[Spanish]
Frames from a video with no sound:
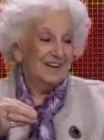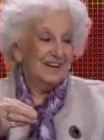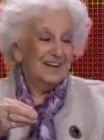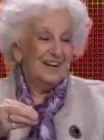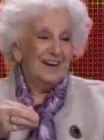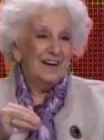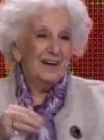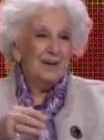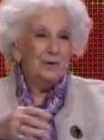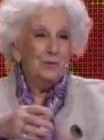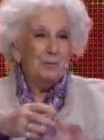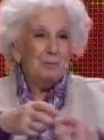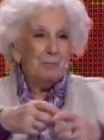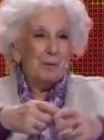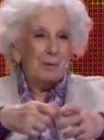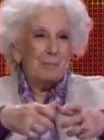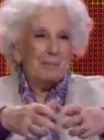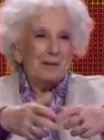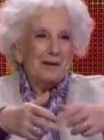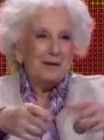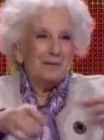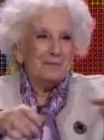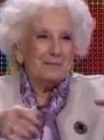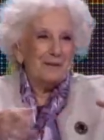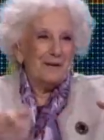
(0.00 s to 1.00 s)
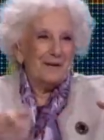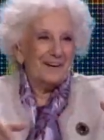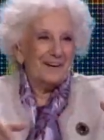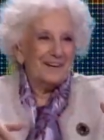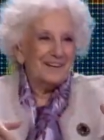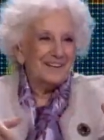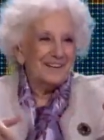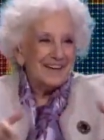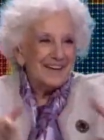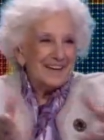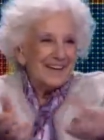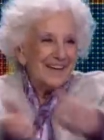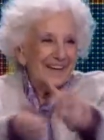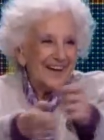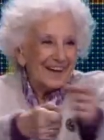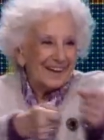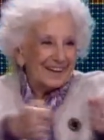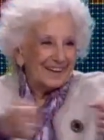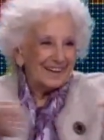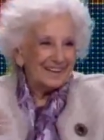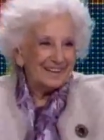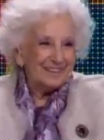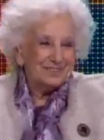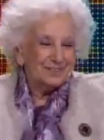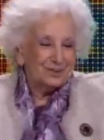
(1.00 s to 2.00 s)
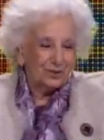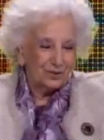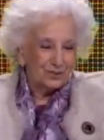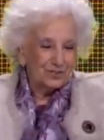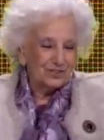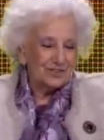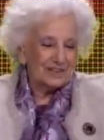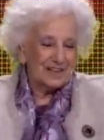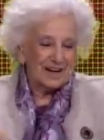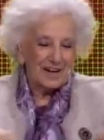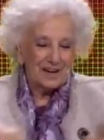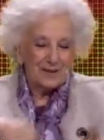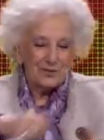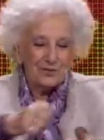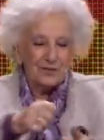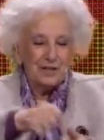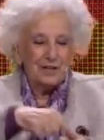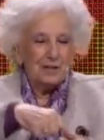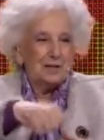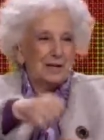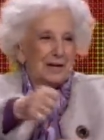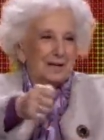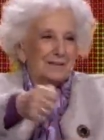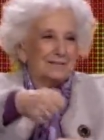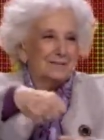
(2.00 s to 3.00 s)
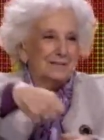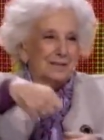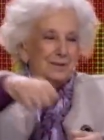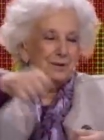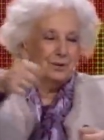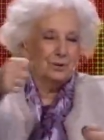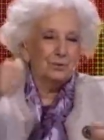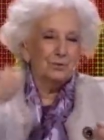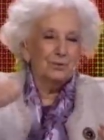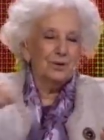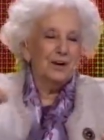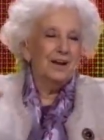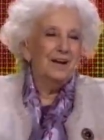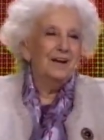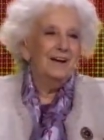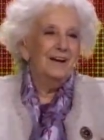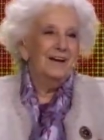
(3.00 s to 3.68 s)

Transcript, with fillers: en un papel cualquiera que encontraron y casi con